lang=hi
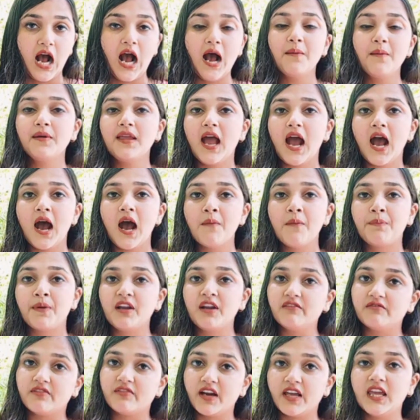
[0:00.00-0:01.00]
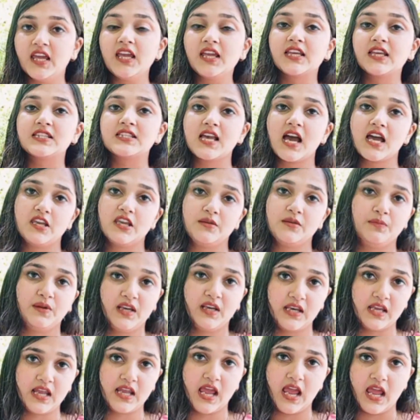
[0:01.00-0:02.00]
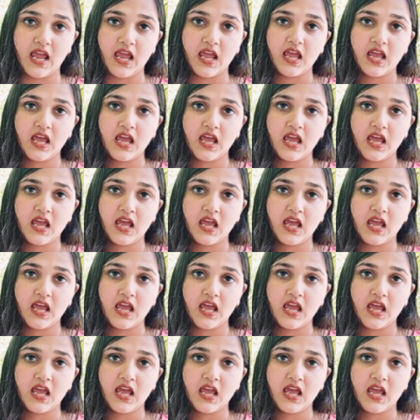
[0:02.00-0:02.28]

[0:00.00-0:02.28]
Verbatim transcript: अब यहाँ पर वही खिसियानी बिल्ली है